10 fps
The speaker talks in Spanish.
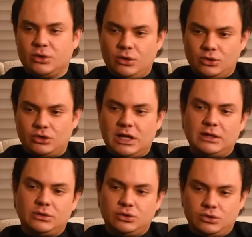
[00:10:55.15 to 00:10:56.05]
con los
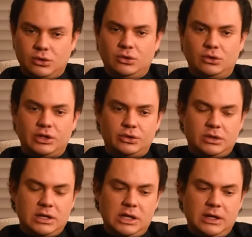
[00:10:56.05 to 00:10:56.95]
datos, todo lo que yo
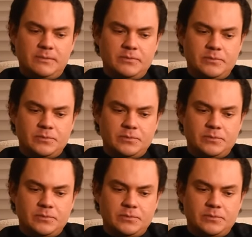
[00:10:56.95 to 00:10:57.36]
tenía